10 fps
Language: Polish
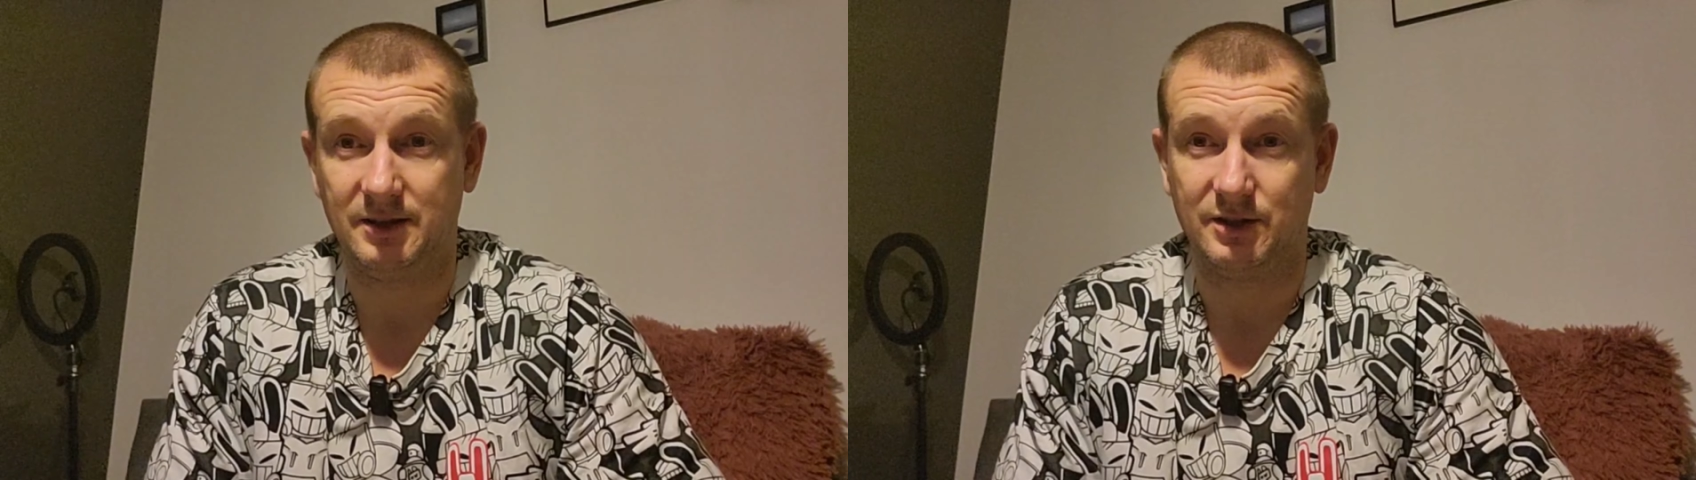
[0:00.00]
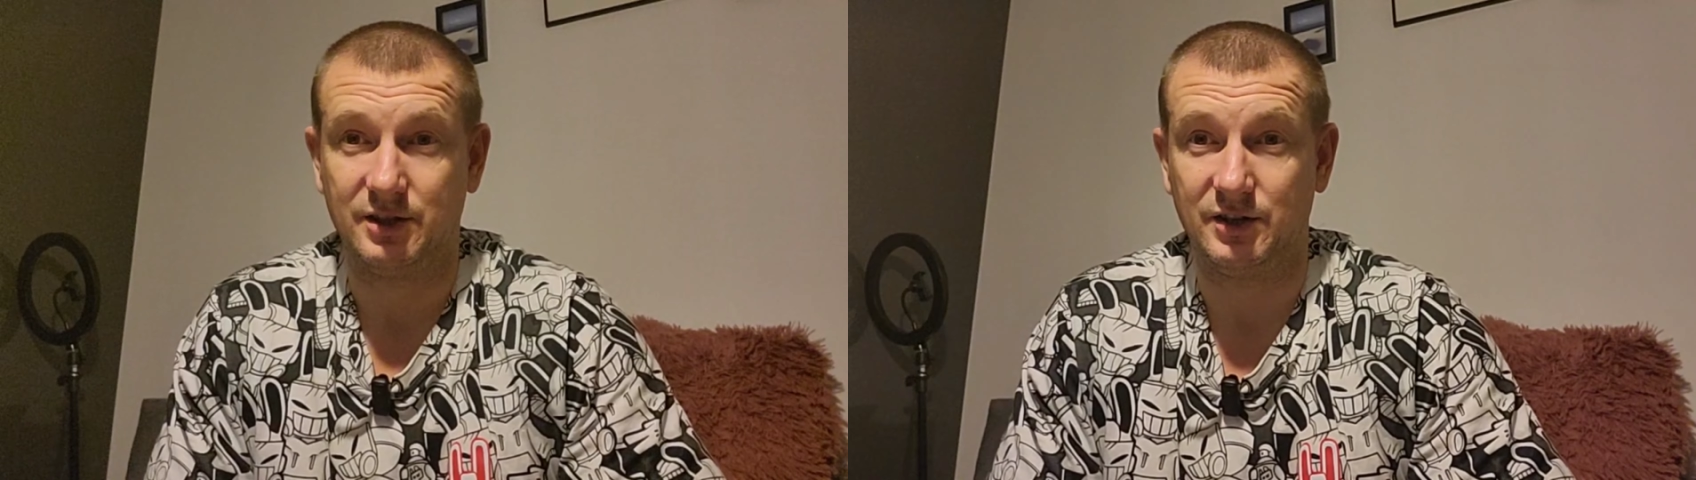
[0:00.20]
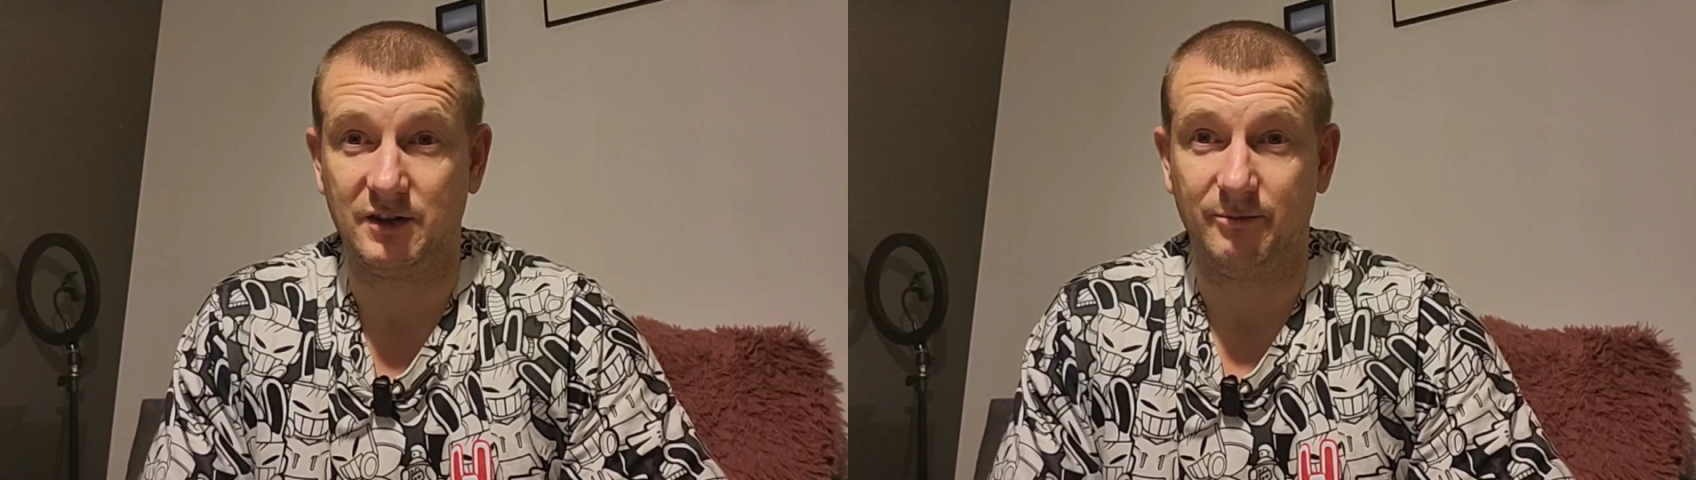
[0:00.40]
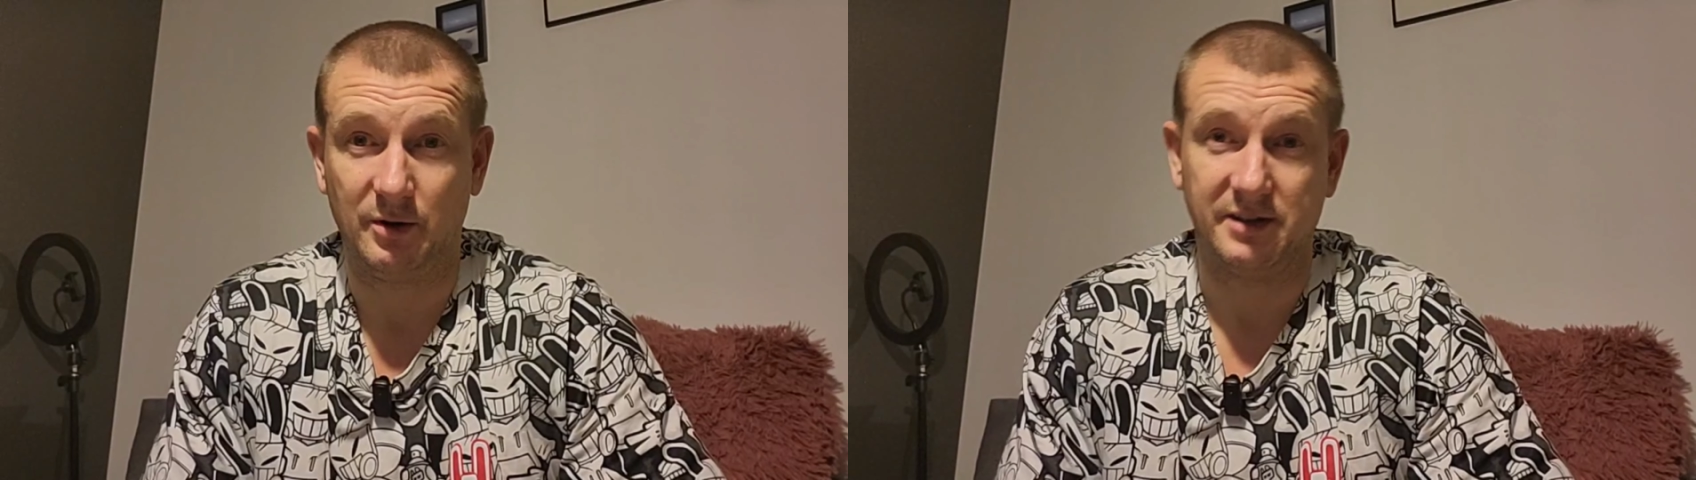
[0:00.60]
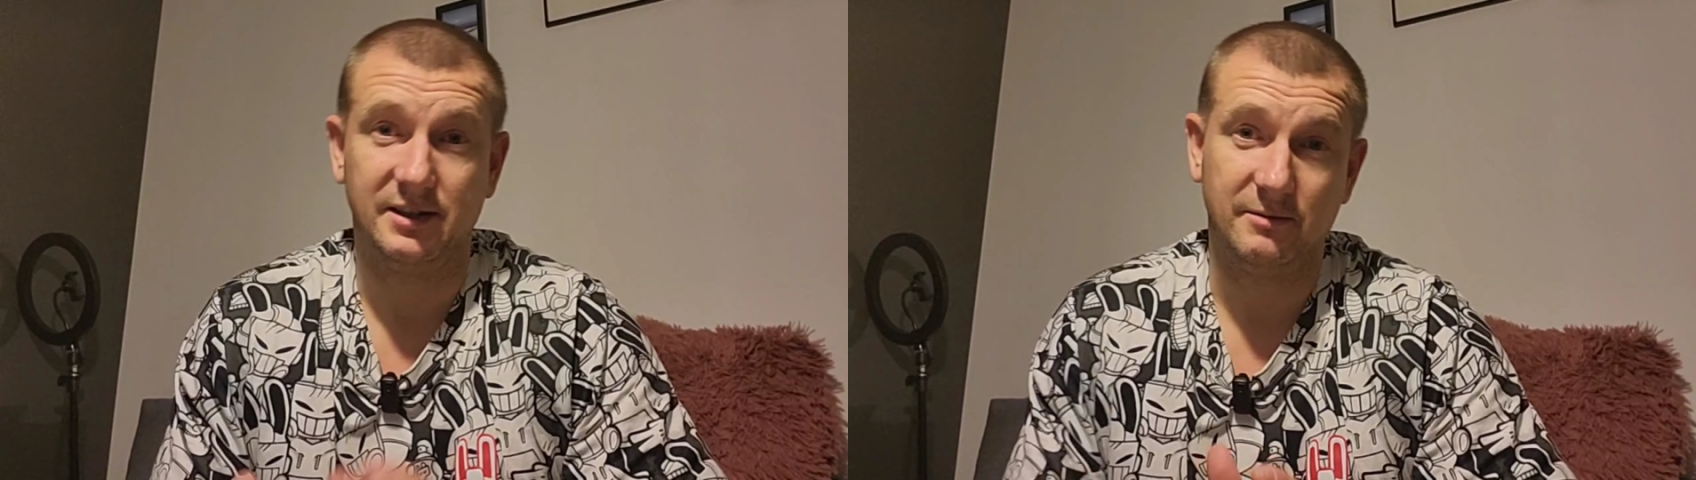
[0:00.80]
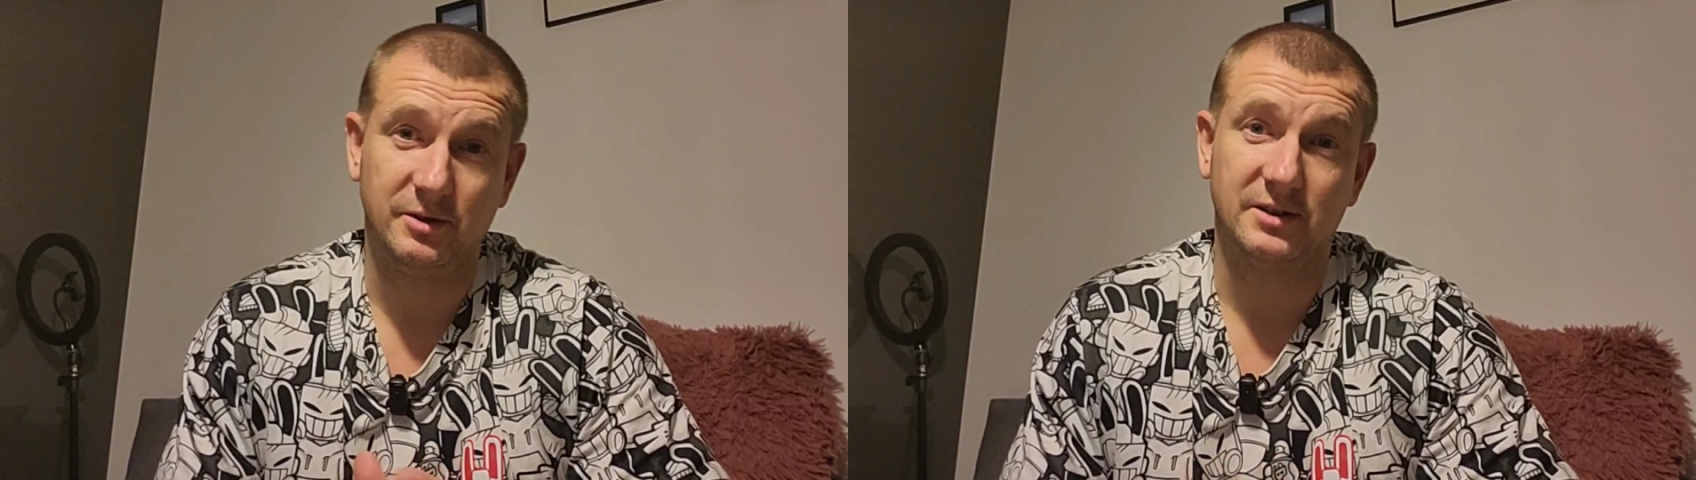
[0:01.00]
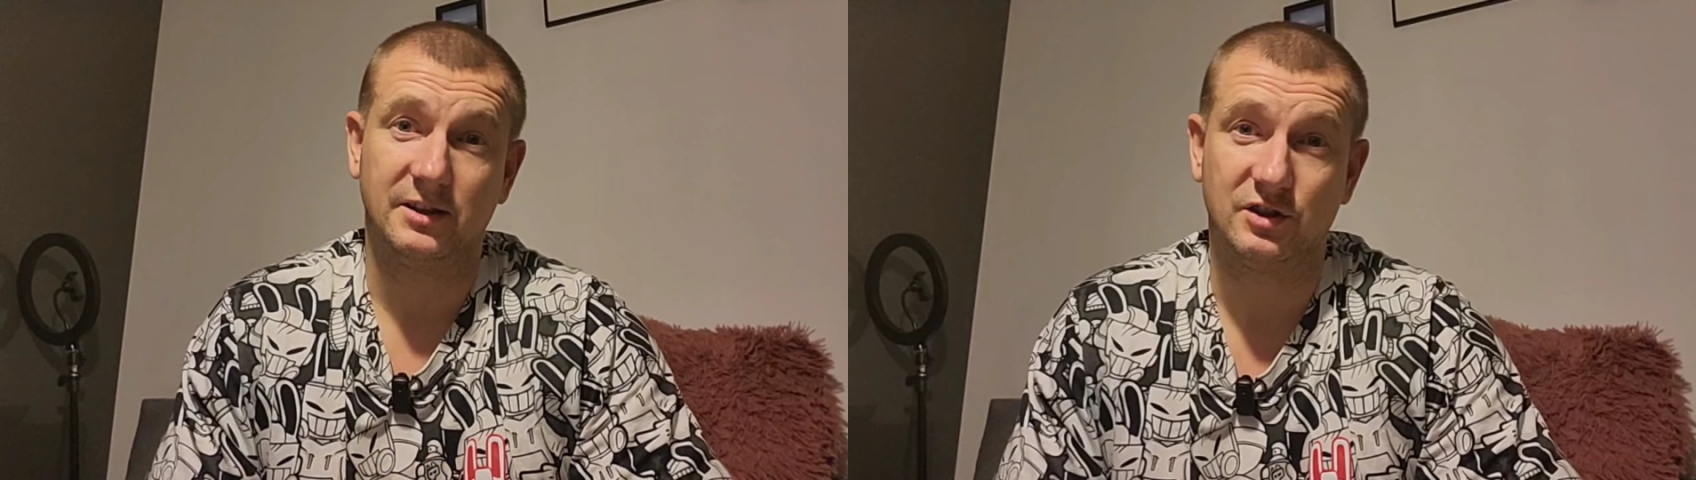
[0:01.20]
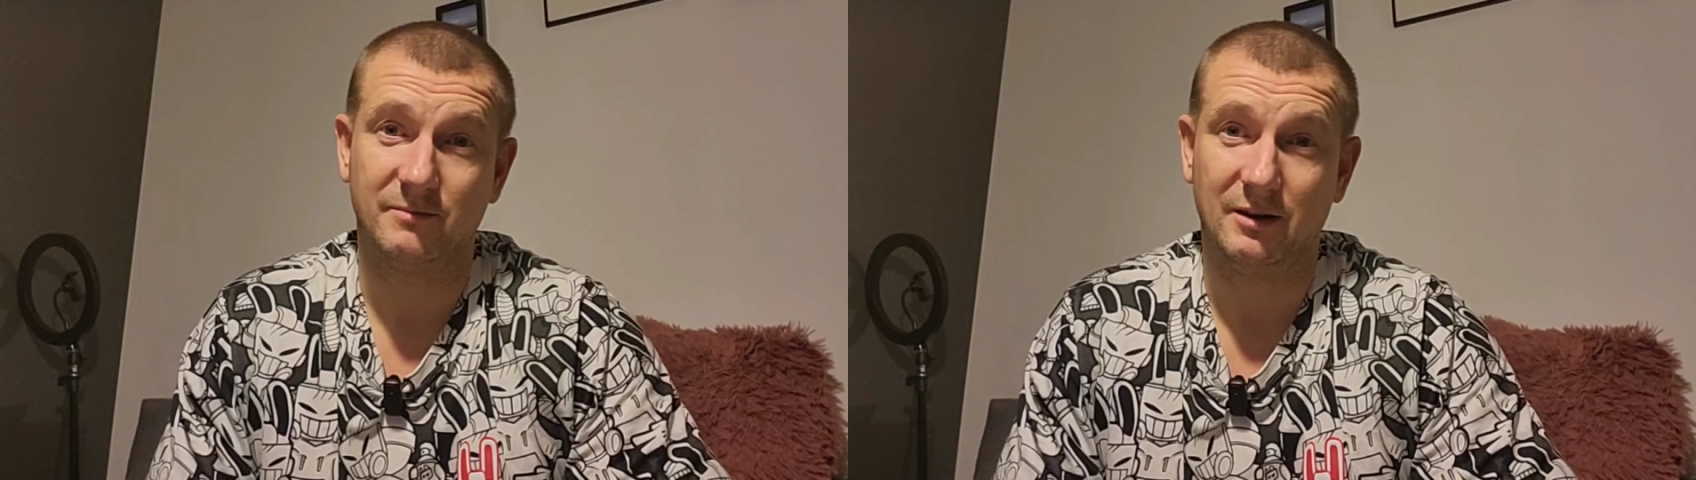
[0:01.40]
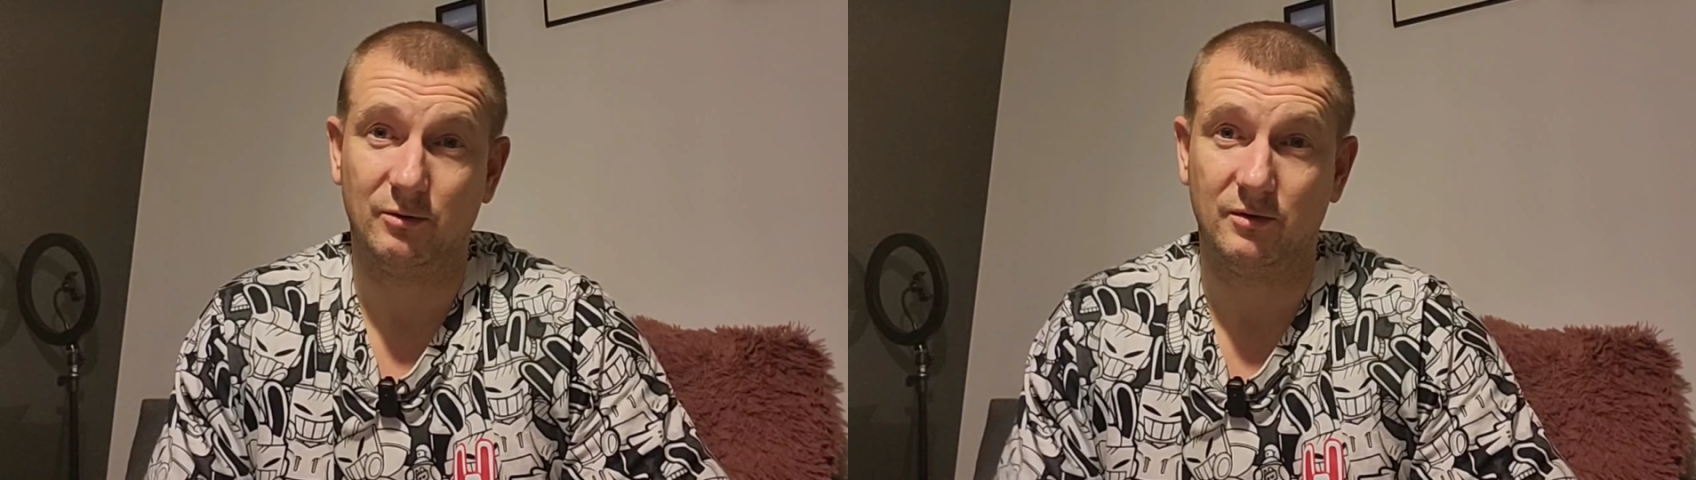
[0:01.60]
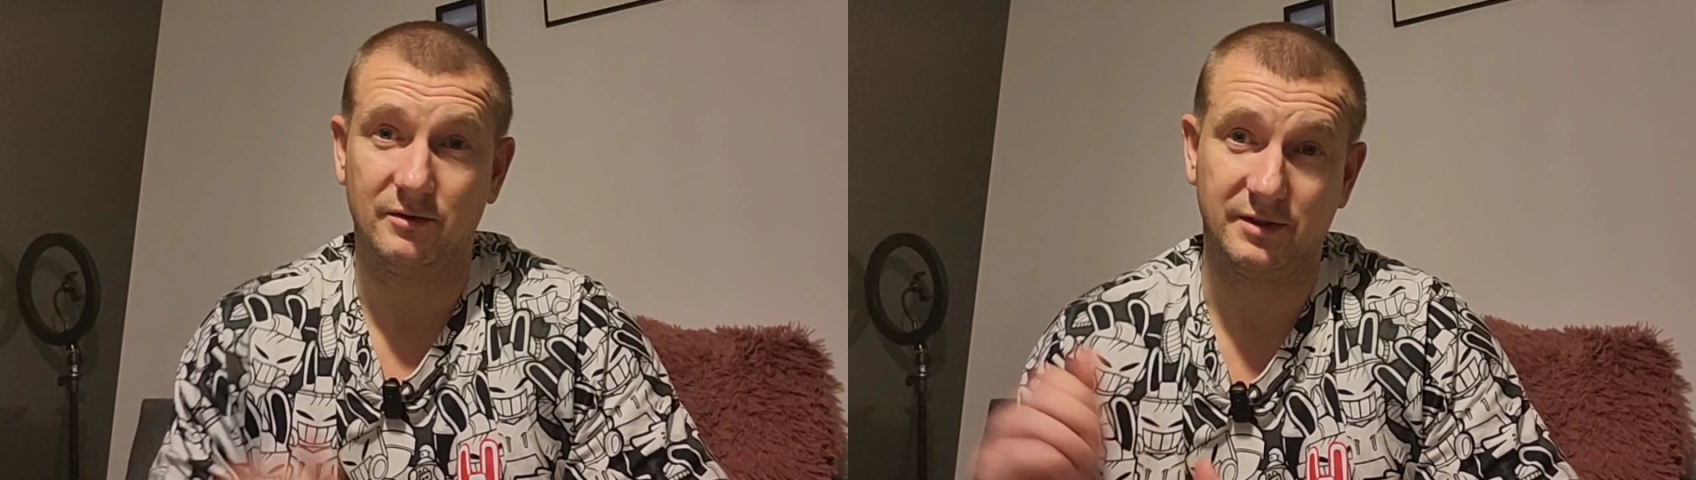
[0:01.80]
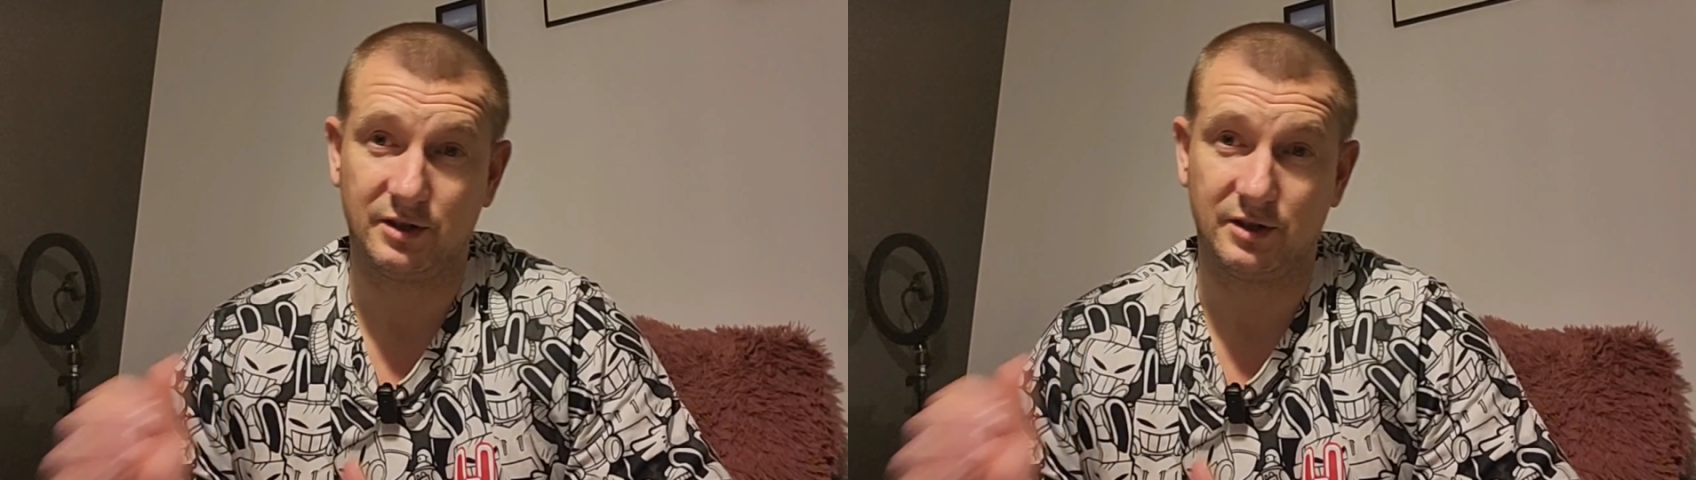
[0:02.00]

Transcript: Na szczęście w porę, zanim się zatrzymało,